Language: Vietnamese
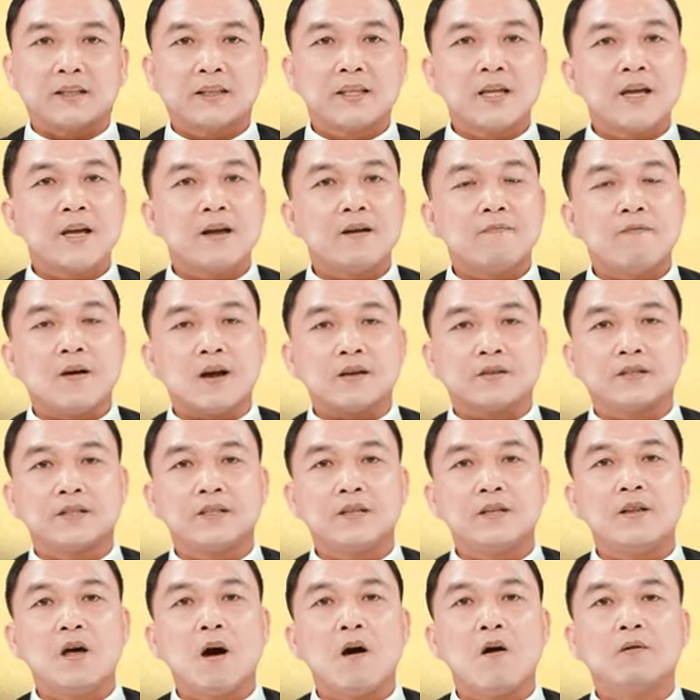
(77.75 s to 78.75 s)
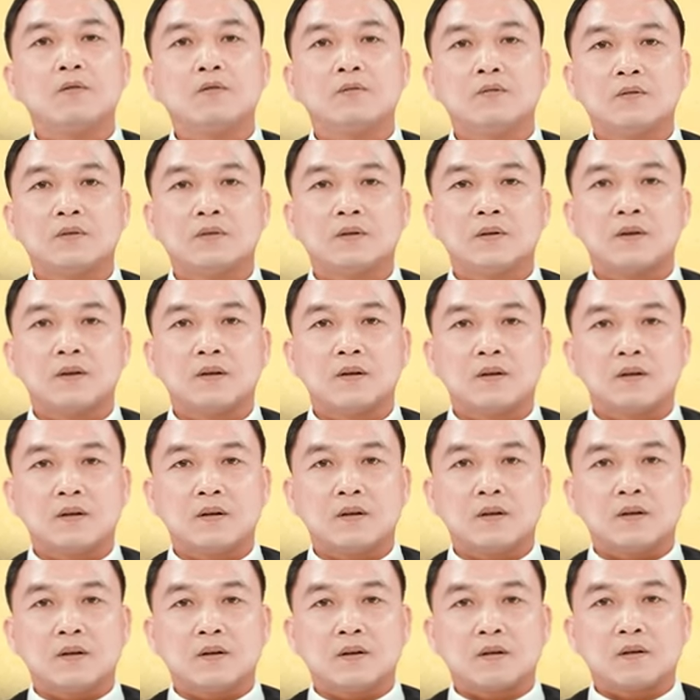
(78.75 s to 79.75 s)
Tia và Sidon,
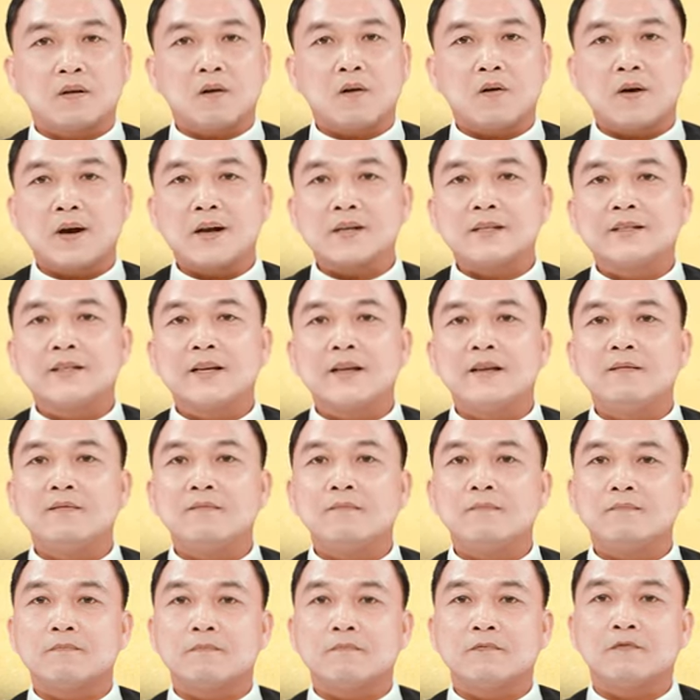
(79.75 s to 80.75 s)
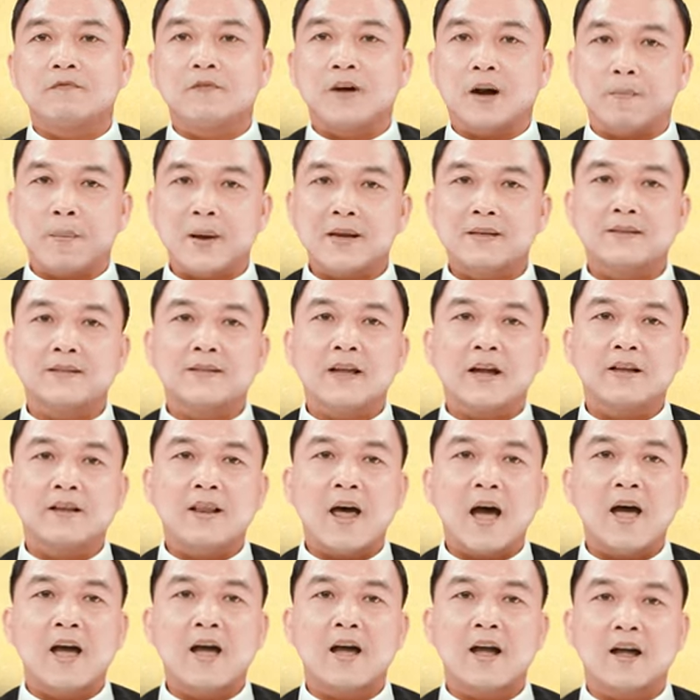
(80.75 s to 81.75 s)
Corazin và
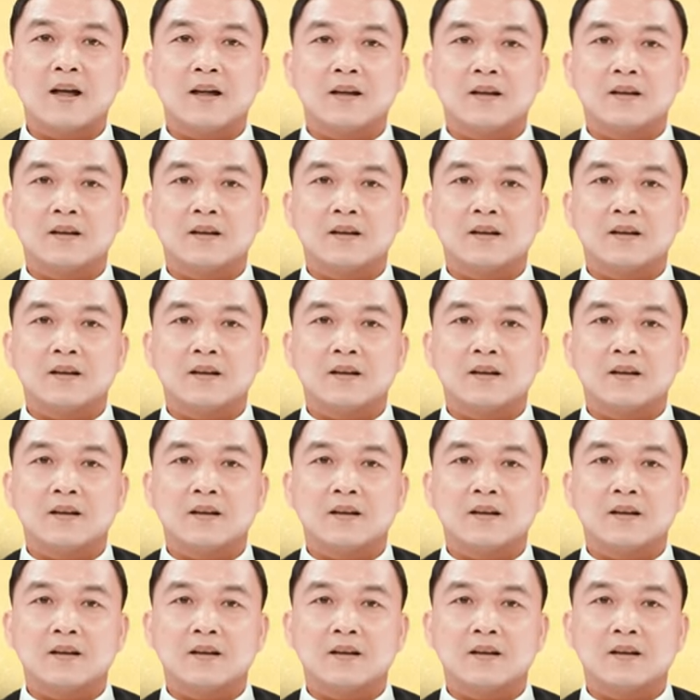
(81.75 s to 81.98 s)
Bethsaida,